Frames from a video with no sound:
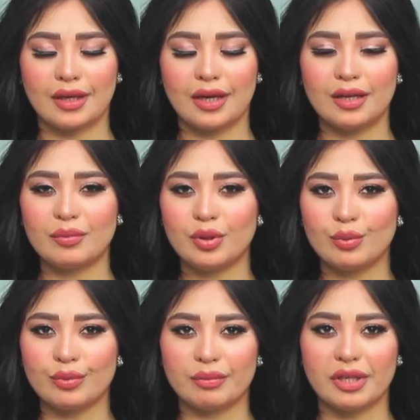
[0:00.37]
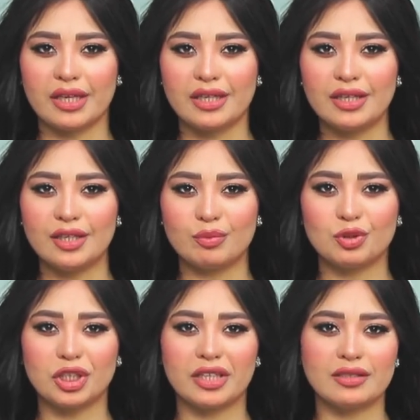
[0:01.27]
أهلا بكم من جديد
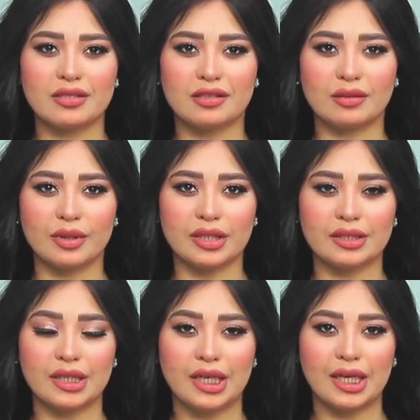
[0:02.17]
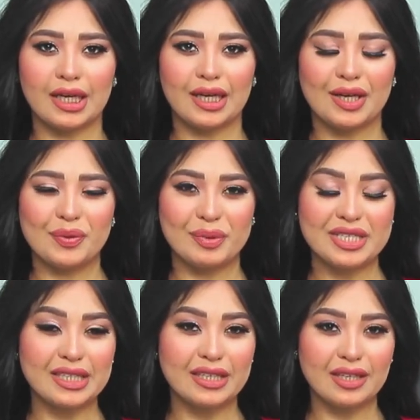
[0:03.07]
مشاهدي صدى البلد ما
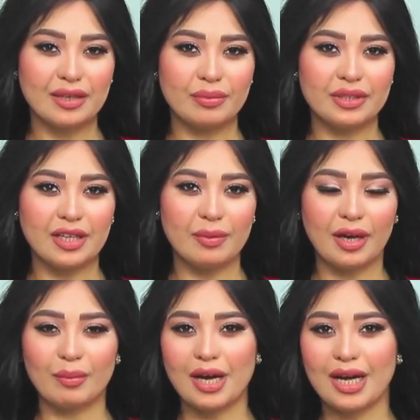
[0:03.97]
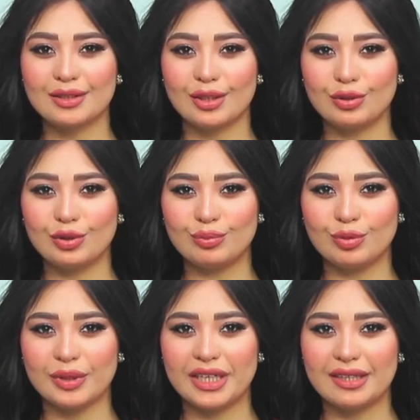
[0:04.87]
زلنا بنتابع مع حضراتكم
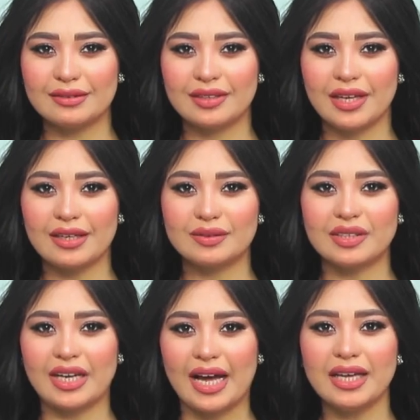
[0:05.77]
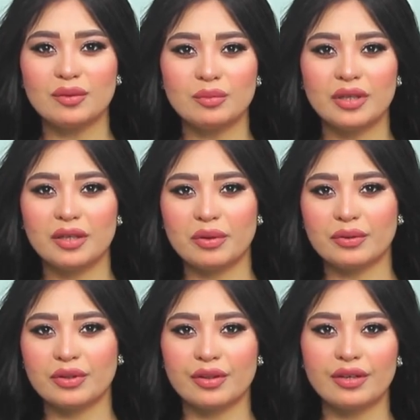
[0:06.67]
مباريات كأس العالم اللي
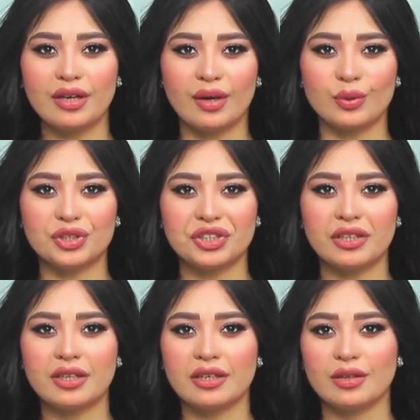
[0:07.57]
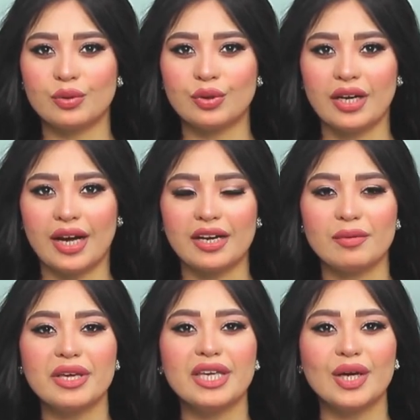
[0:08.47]
بينتظرها عشاق الكرة
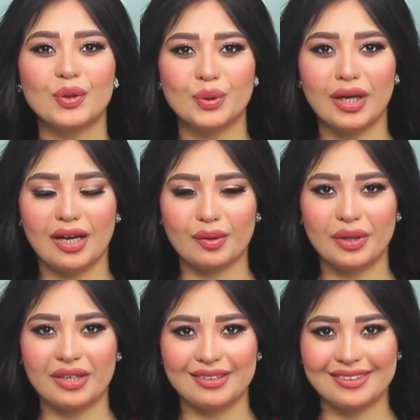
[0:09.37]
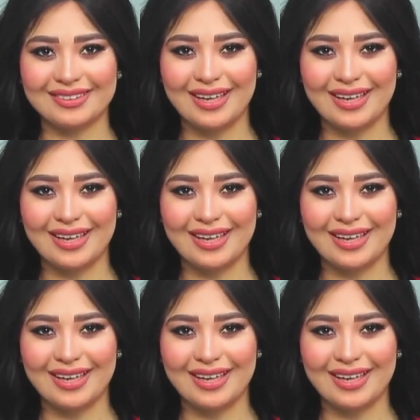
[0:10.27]
العالمية والعربية أيضا